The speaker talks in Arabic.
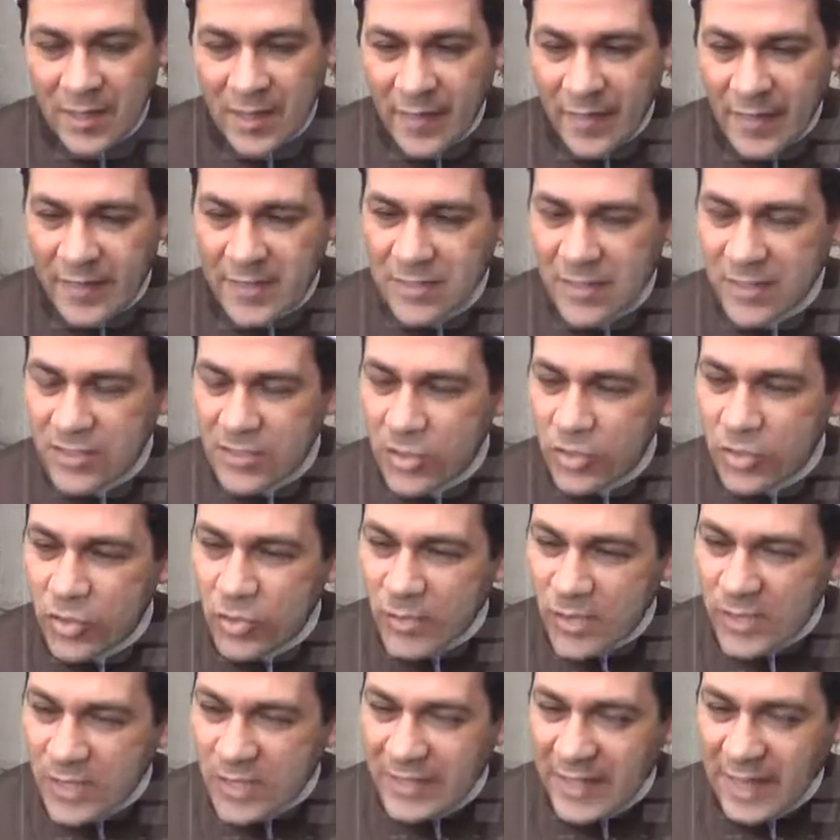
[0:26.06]
كنيسة قصر
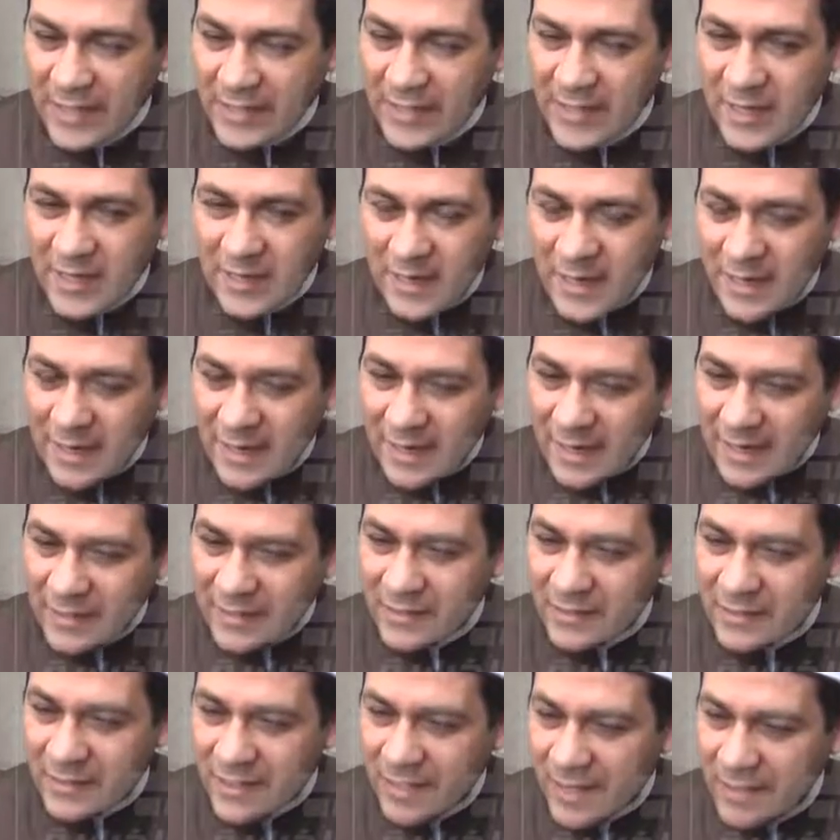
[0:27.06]
الدبارة تحديدا لها
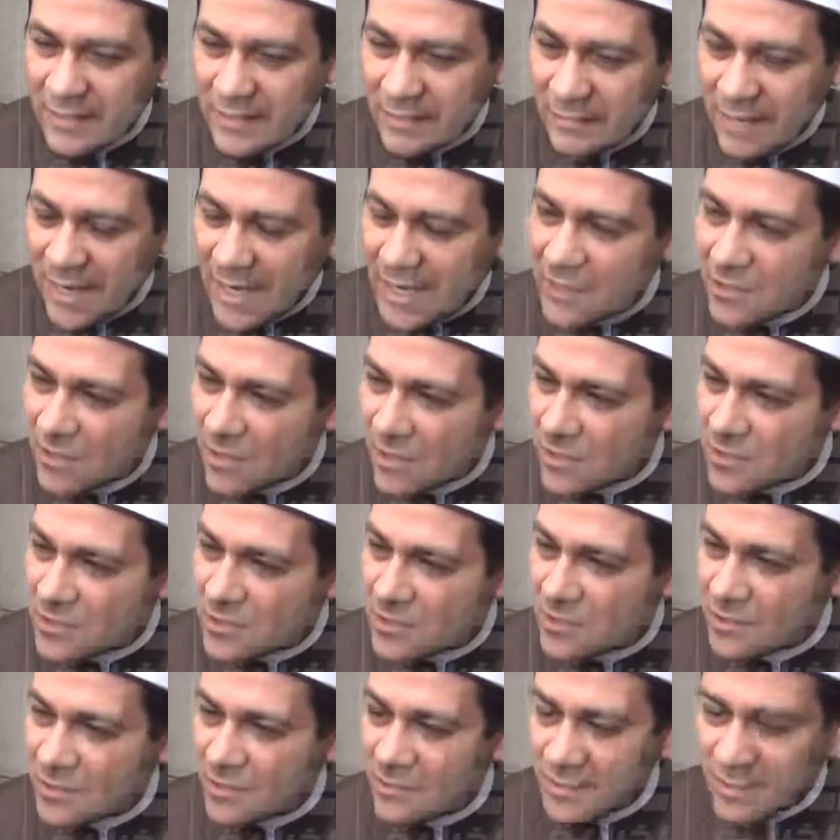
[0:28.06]
عندي يعني معاني
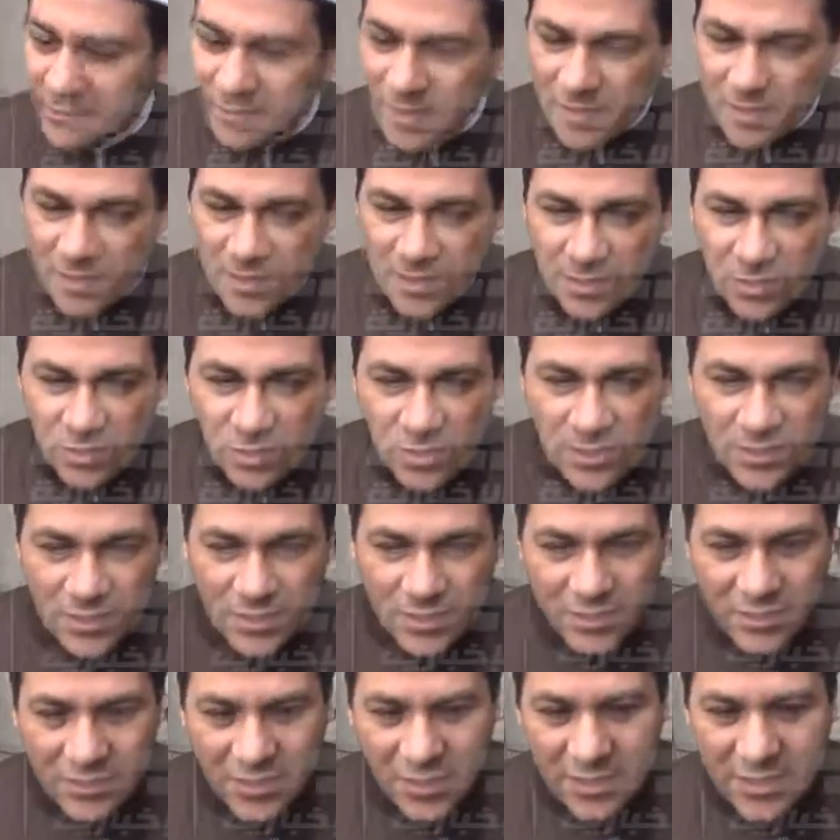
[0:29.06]
خاصة المعنى الأول
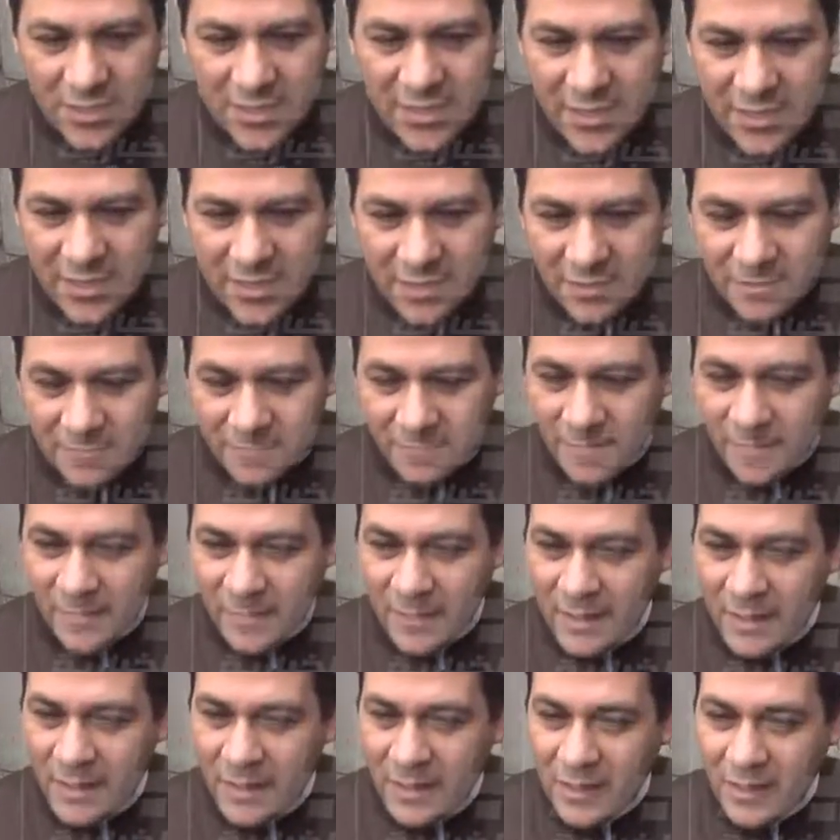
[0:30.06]
لأن احنا جيران
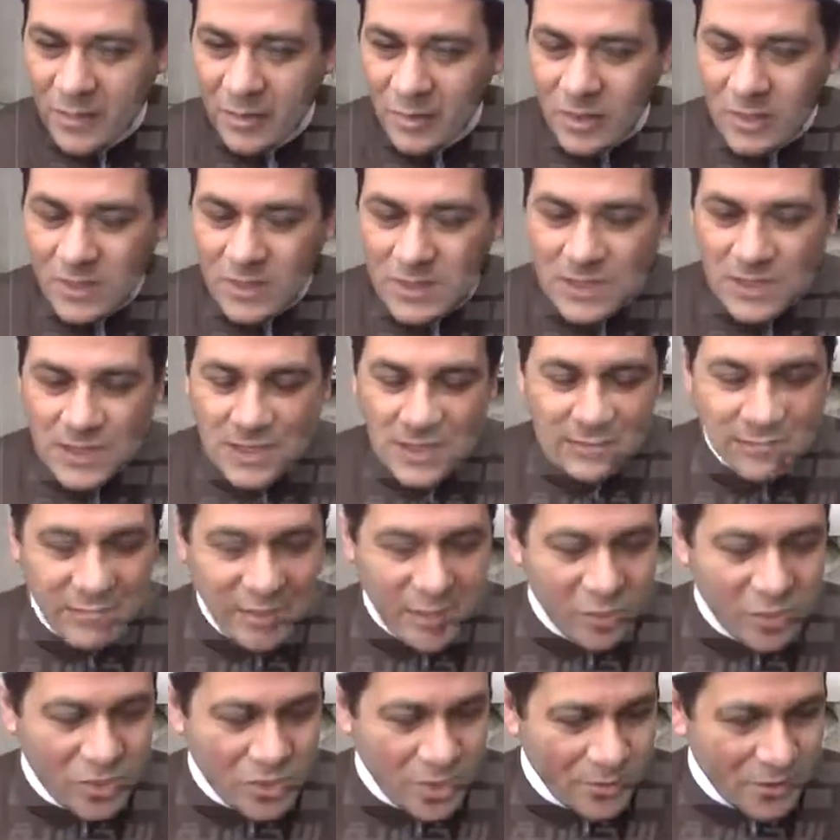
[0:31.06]

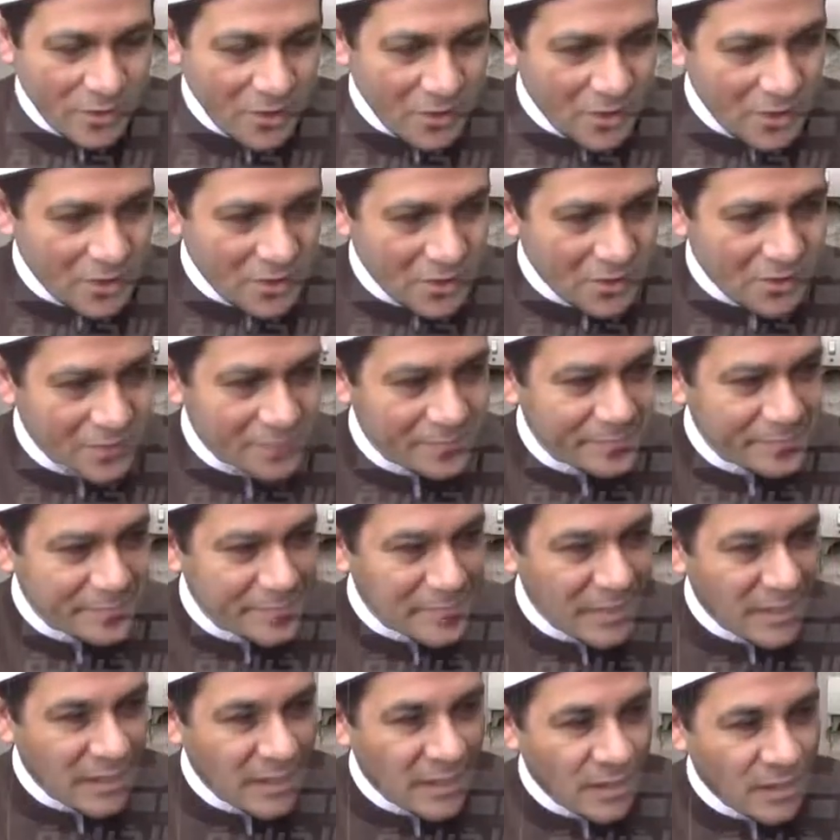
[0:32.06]
والإسلام أوصى بالجار
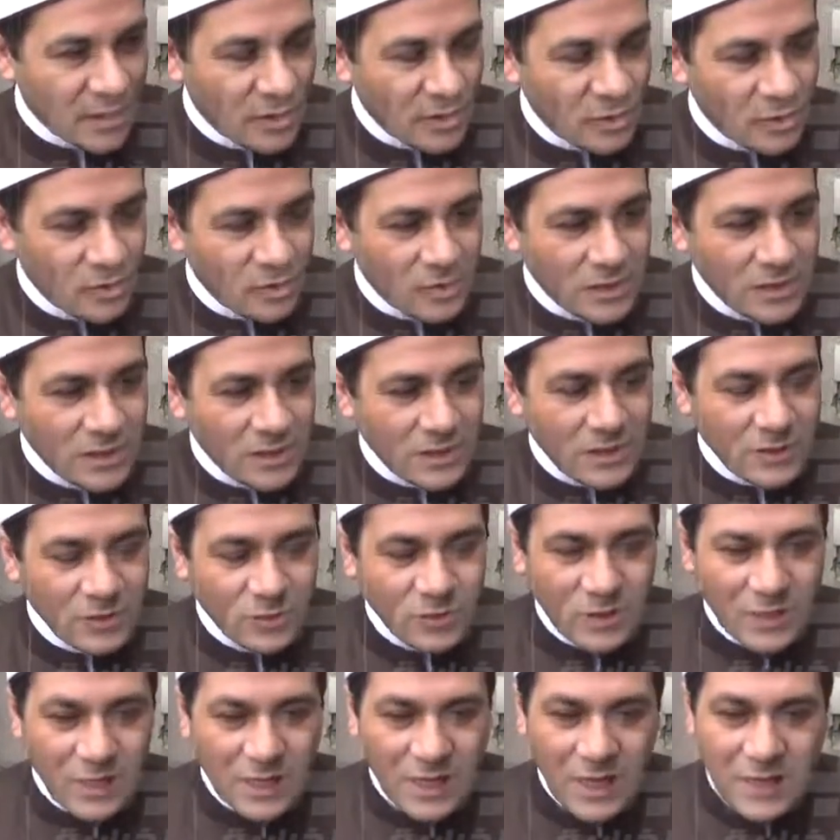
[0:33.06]

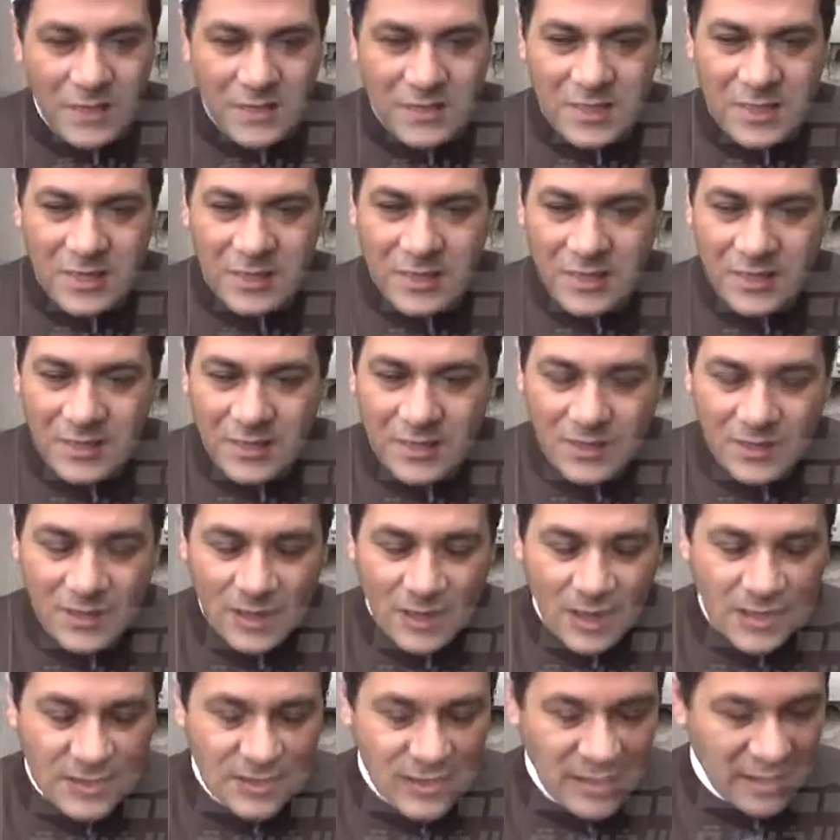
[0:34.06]
وهذا
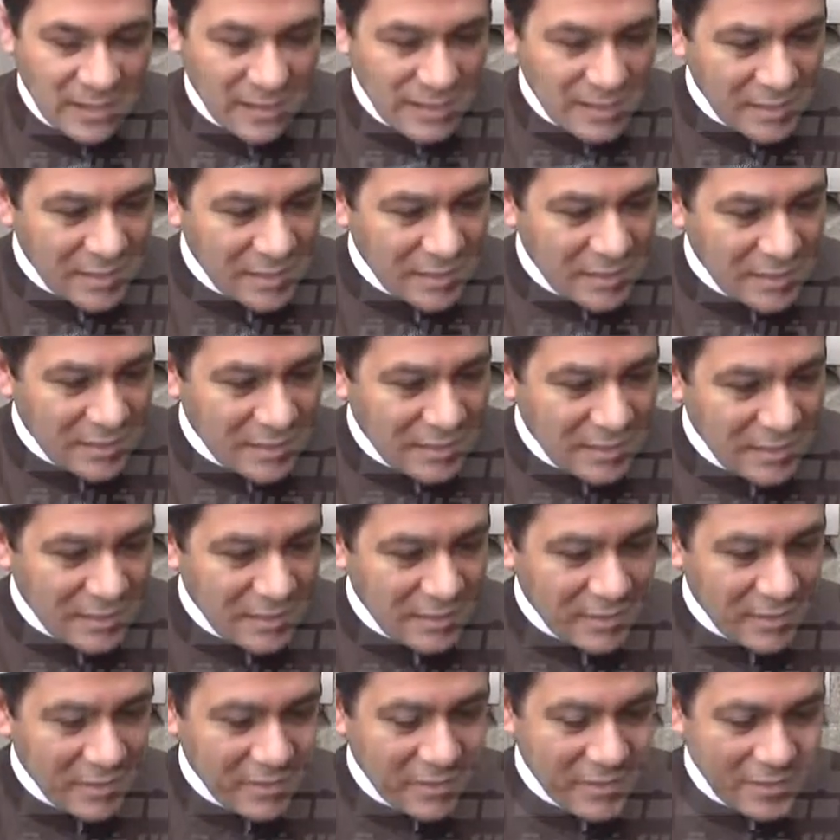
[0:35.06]
هذه العلاقه
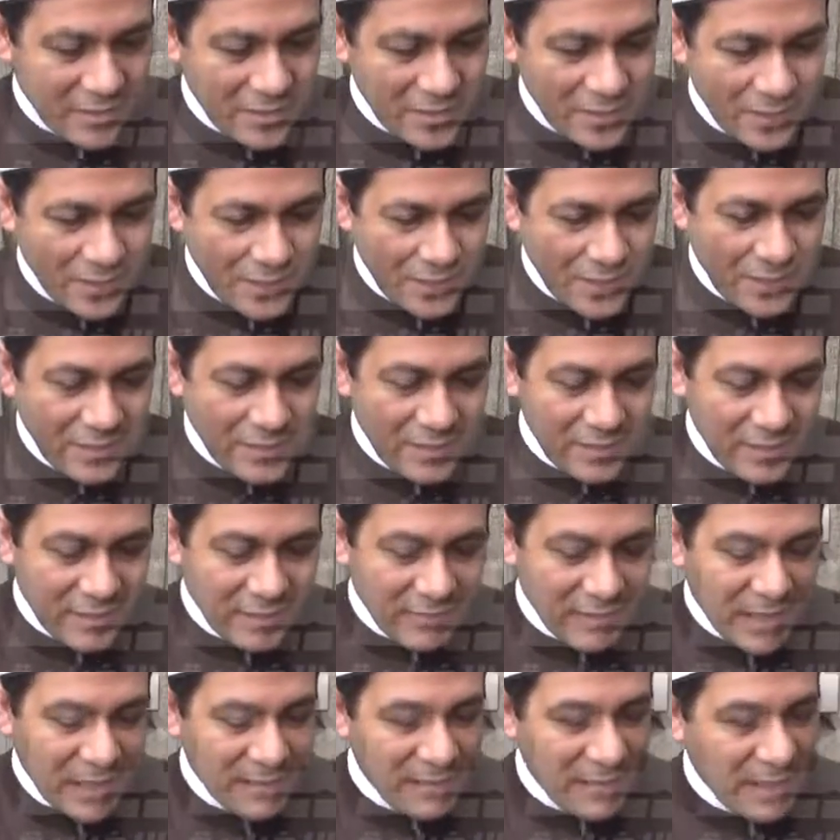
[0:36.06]
الجيره
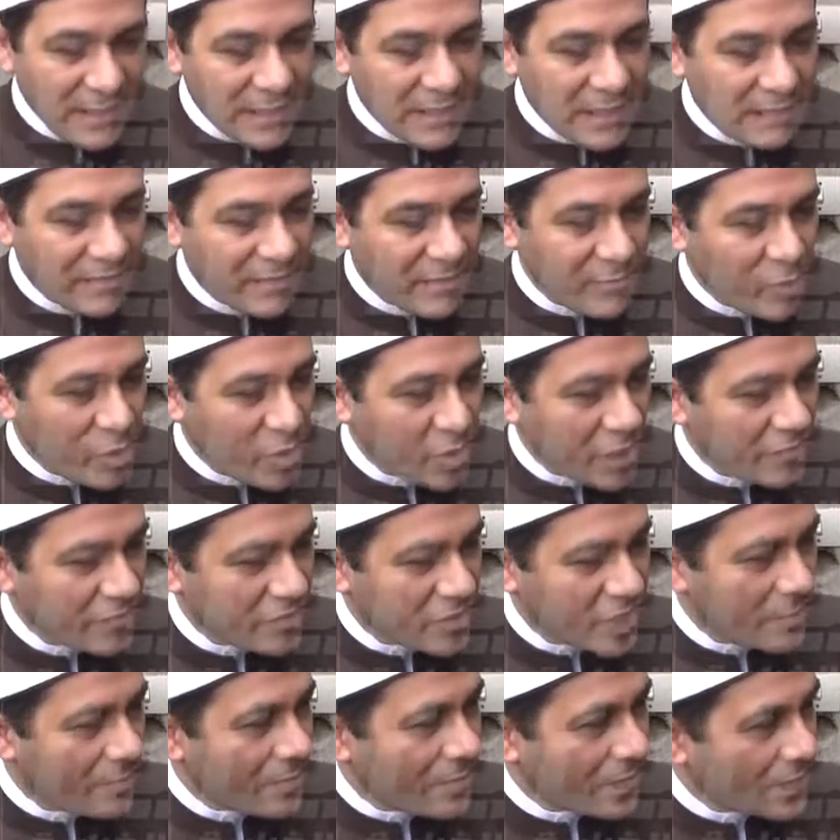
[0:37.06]
الحقيقه جمعتنا في مواقف
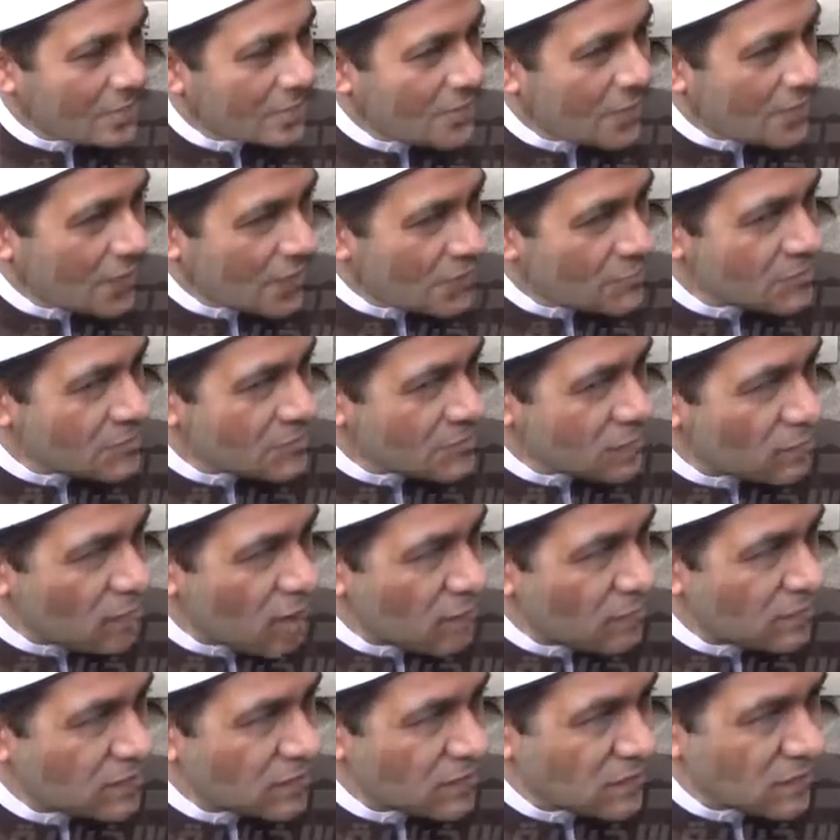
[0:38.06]
صعبه جدا ايام
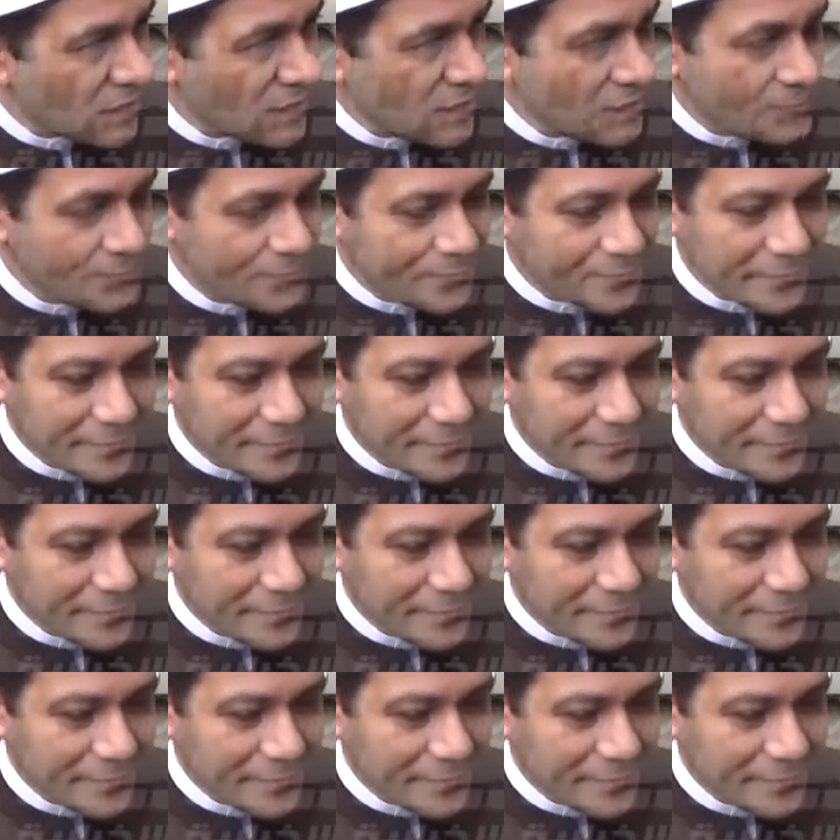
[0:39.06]
الثوره المصريه